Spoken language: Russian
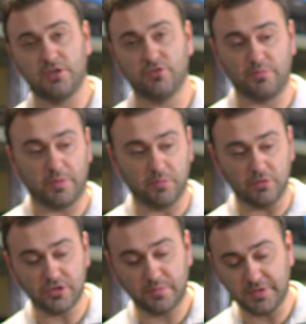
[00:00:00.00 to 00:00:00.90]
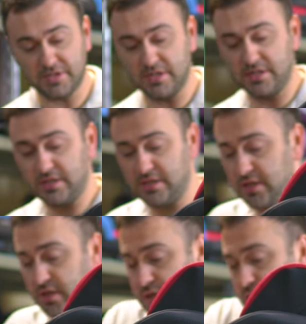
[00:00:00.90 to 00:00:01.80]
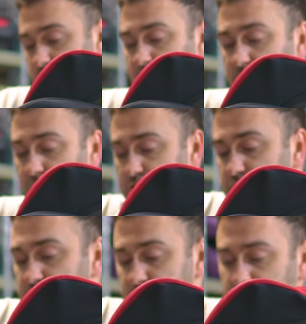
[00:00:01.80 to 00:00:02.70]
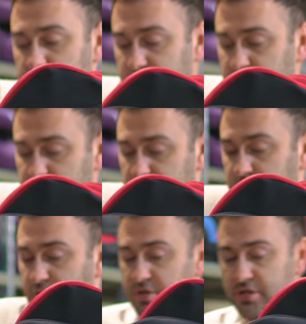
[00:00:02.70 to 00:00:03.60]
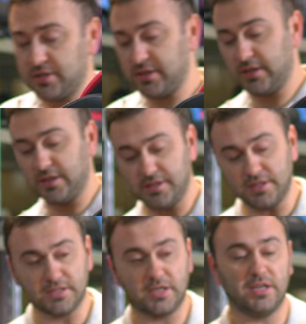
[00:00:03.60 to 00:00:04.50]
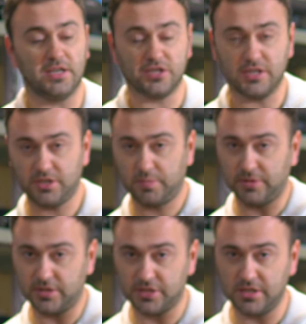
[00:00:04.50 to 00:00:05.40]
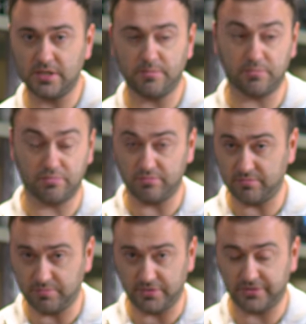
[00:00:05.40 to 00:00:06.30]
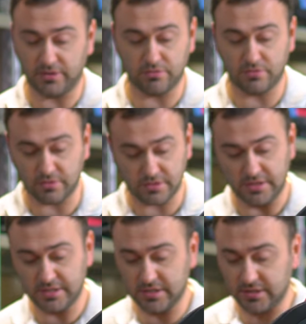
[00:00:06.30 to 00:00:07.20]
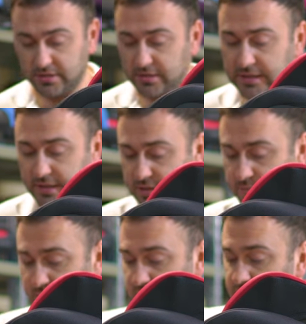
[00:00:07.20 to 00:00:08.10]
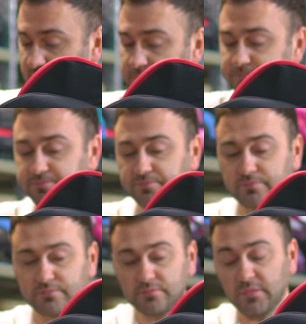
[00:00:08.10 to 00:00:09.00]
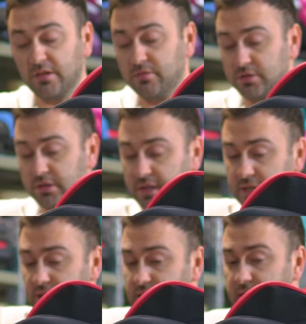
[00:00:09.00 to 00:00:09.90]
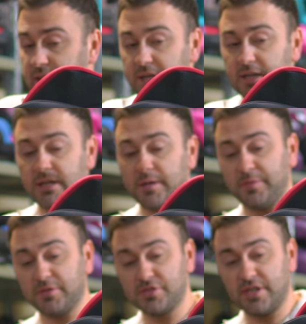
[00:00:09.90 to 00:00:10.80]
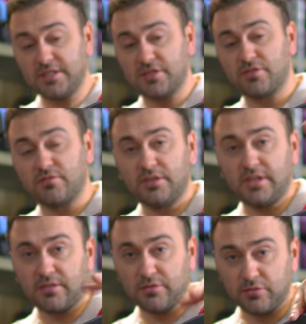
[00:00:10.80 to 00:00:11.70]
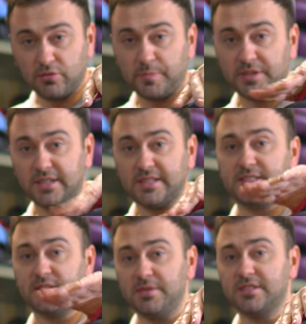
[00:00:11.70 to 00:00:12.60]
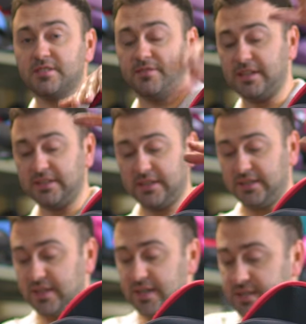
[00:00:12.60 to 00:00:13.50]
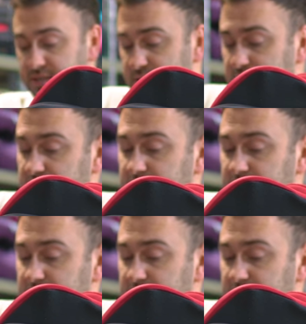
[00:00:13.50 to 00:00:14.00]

чуть побольше посадить можно чуть больше наклонить. Лежачих положений, повторюсь, здесь нет, и это правильно. Вот. А, получается, что вот так вот до 15 месяцев откатались,